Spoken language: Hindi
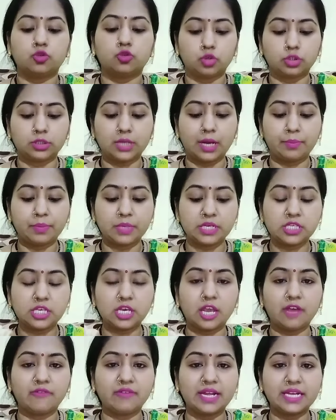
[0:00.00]
तो तब
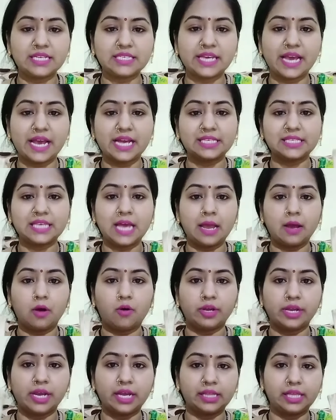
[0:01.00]
इसी की वजह से ऐसा
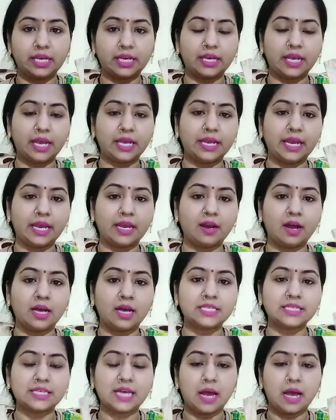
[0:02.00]
और ये देखिए ये
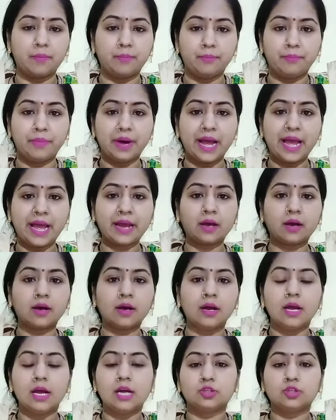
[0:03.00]
रहा इसका बैक